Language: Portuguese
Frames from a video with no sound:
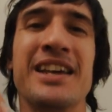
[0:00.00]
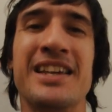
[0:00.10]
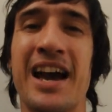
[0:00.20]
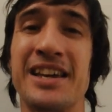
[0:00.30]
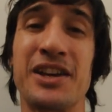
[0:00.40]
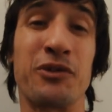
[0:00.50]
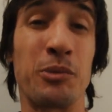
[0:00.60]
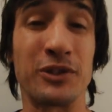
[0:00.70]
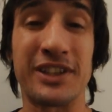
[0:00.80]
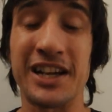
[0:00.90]
E aí eu vou
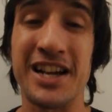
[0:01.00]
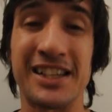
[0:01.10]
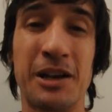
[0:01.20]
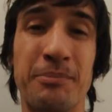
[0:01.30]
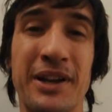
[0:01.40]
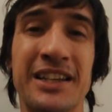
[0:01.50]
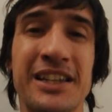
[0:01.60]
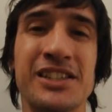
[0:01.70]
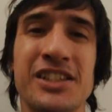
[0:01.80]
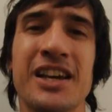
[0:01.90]
montar já essa
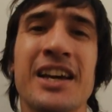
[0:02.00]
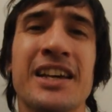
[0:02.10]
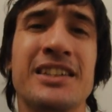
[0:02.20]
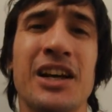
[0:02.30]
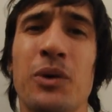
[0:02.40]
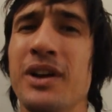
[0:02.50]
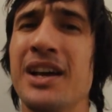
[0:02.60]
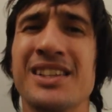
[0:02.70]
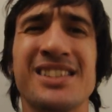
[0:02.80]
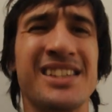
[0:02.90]
playlist. Então,
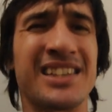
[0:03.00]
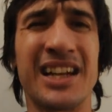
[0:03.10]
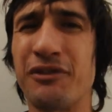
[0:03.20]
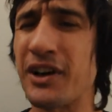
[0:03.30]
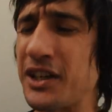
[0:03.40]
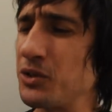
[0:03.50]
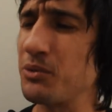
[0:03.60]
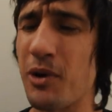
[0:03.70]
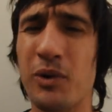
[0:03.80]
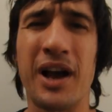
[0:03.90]
se inscreva aqui no
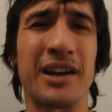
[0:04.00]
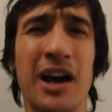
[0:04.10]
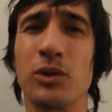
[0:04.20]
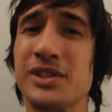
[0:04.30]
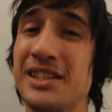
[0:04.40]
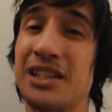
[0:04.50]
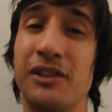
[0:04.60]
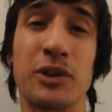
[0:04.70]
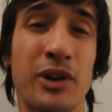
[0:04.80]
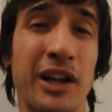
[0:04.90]
meu canal, se
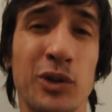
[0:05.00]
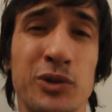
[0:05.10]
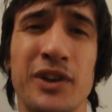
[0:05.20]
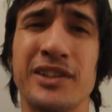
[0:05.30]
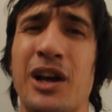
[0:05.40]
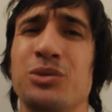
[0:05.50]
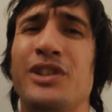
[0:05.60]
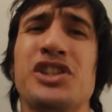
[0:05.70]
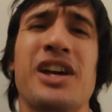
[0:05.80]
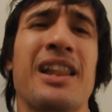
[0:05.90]
inscreva no canal do Vandeco,
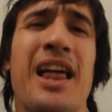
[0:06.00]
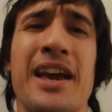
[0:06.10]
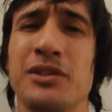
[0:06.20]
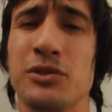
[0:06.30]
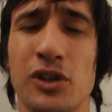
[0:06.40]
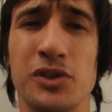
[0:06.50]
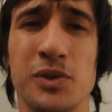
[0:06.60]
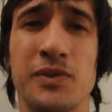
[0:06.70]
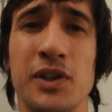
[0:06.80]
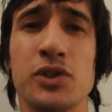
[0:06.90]
deixa like nos
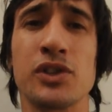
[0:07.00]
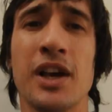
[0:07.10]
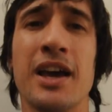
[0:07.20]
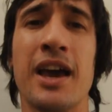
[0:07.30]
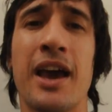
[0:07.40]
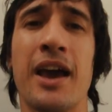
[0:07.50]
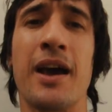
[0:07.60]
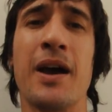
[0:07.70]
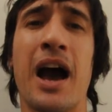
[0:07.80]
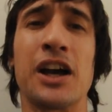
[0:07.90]
nossos vídeos vídeos,
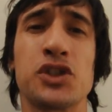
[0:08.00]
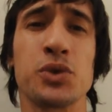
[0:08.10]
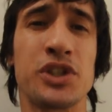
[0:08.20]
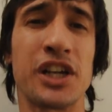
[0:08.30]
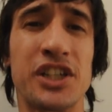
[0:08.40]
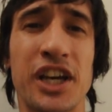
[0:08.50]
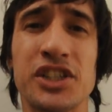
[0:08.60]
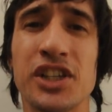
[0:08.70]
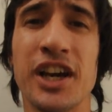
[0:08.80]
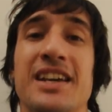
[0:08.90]
é, ajude a
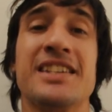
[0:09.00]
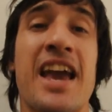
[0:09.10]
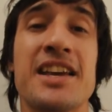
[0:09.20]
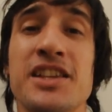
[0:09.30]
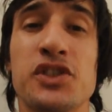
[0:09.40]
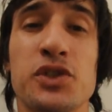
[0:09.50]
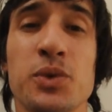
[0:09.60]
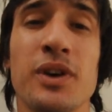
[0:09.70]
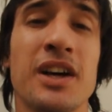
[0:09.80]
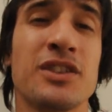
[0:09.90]
gente. E é
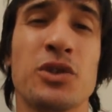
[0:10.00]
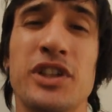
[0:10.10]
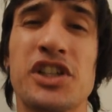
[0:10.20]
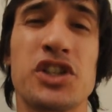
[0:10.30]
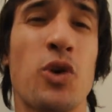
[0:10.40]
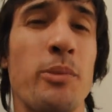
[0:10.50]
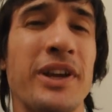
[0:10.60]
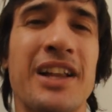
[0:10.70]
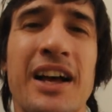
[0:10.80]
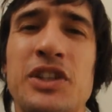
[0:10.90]
isso. Não deixa de
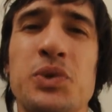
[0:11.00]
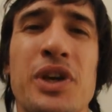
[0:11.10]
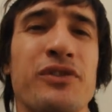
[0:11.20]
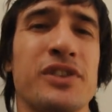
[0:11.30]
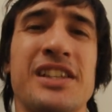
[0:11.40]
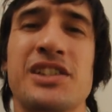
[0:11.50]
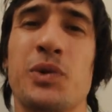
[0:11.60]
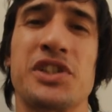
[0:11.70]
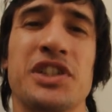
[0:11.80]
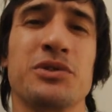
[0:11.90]
comentar aqui o que vocês estão
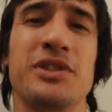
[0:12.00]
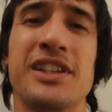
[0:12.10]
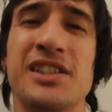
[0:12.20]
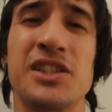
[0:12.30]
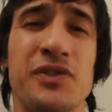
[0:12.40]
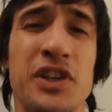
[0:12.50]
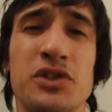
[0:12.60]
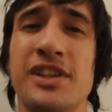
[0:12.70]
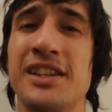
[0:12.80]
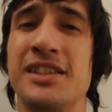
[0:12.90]
achando desses
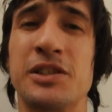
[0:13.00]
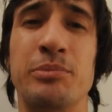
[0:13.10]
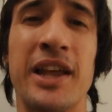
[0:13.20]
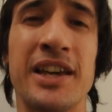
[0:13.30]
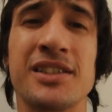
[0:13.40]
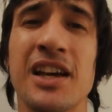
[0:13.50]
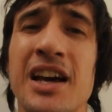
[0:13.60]
vídeos, desses blades.